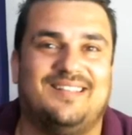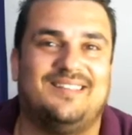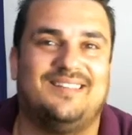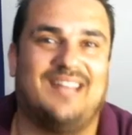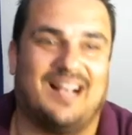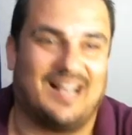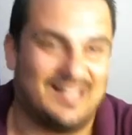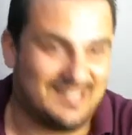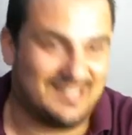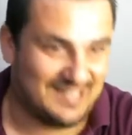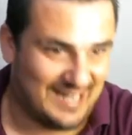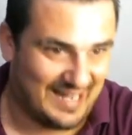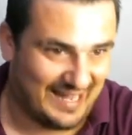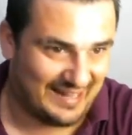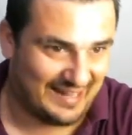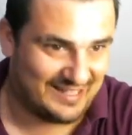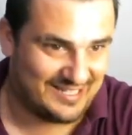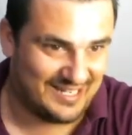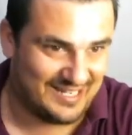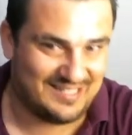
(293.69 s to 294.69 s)
takasına
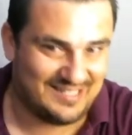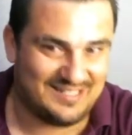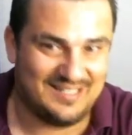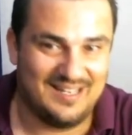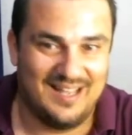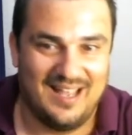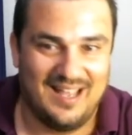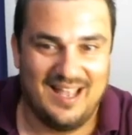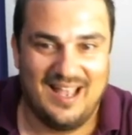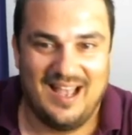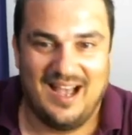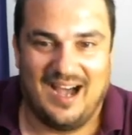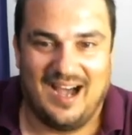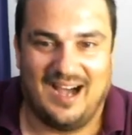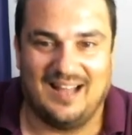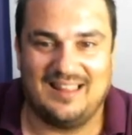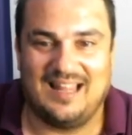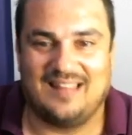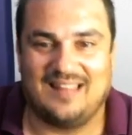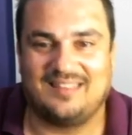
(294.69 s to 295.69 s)
gideceğiz.
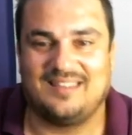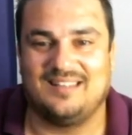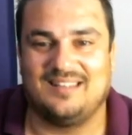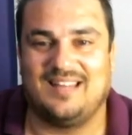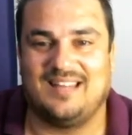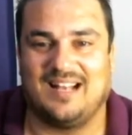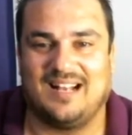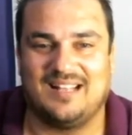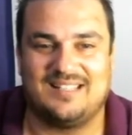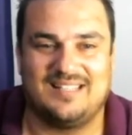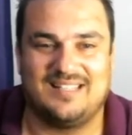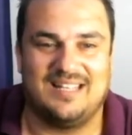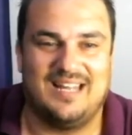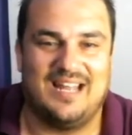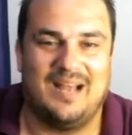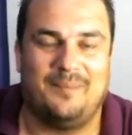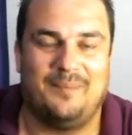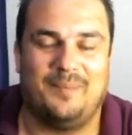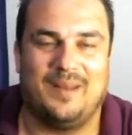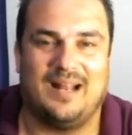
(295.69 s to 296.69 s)
Haaland'ın takasıyla
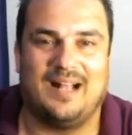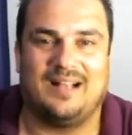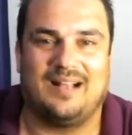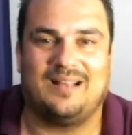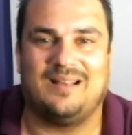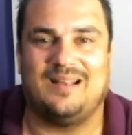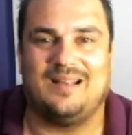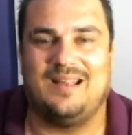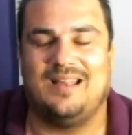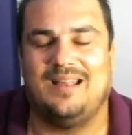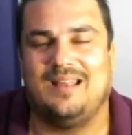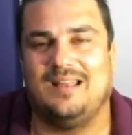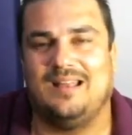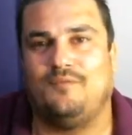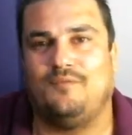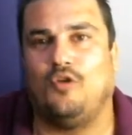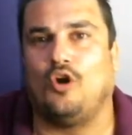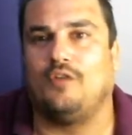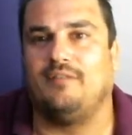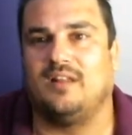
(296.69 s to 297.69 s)
yaparak e,
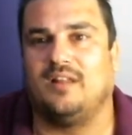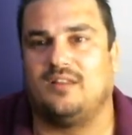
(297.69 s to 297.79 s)
forvet